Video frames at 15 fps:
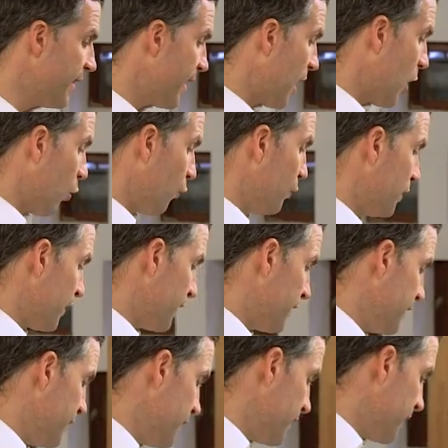auch wieder
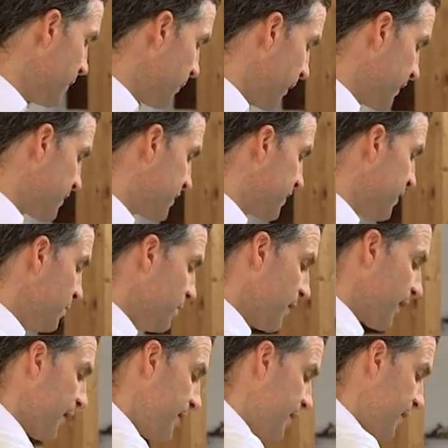hier in meinen Skimmer
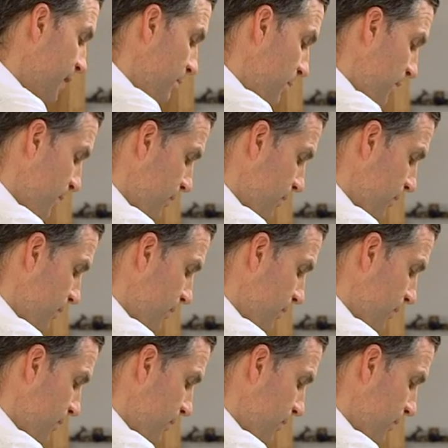reingib